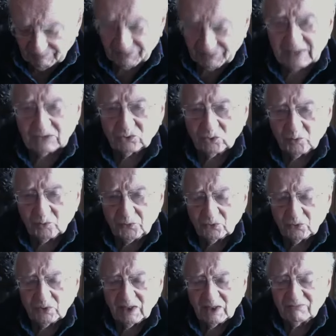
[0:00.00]
tanto più
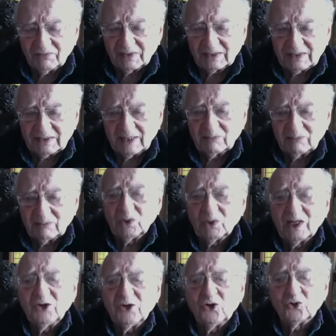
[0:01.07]
avvertiamo
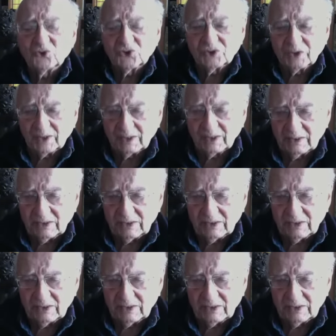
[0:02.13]
la nostra